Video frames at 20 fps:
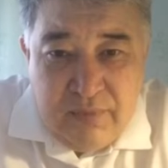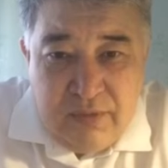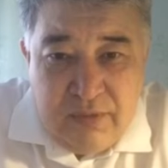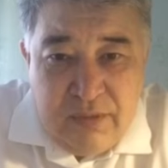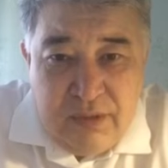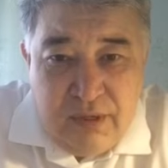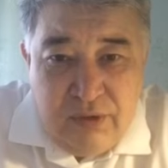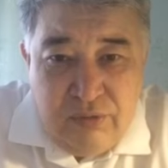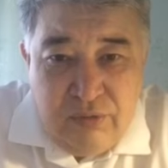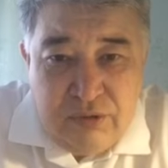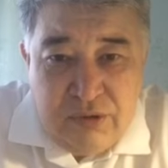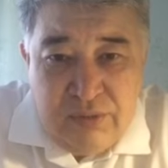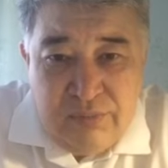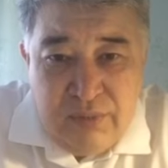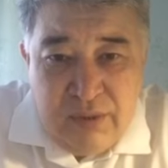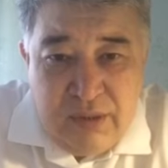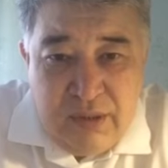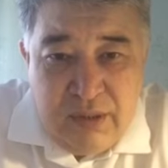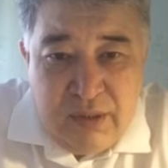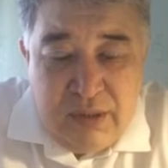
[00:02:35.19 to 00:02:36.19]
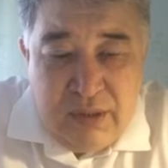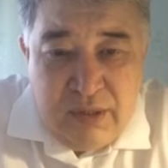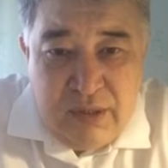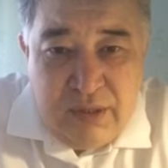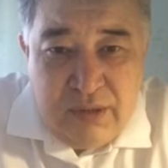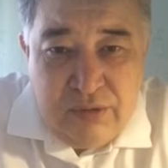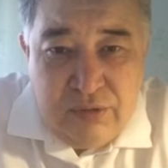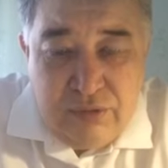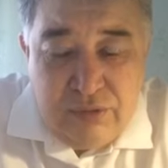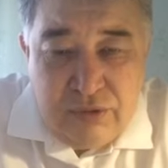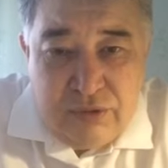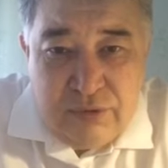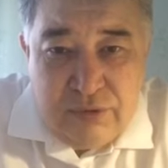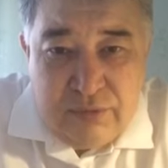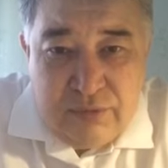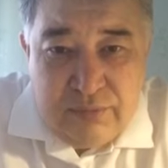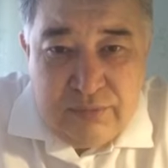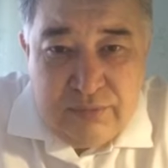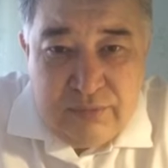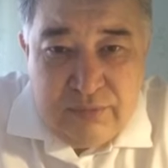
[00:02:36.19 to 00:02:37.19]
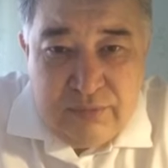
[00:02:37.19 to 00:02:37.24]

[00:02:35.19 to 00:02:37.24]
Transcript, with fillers: Я очень благодарен то, что